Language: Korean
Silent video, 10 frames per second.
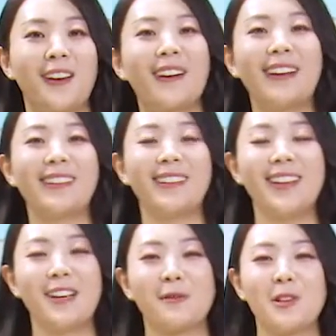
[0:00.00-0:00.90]
Alright,
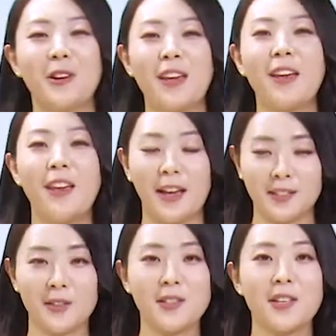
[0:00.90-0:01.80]
그럼 저희
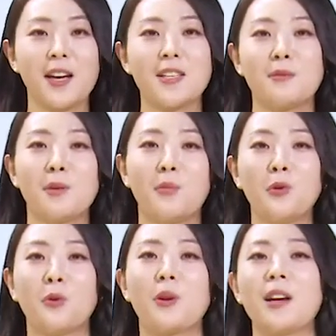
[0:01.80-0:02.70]
엑서사이즈 한번
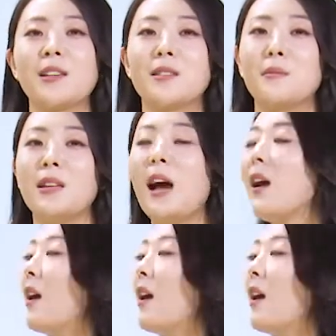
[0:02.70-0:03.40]
보도록 하겠습니다.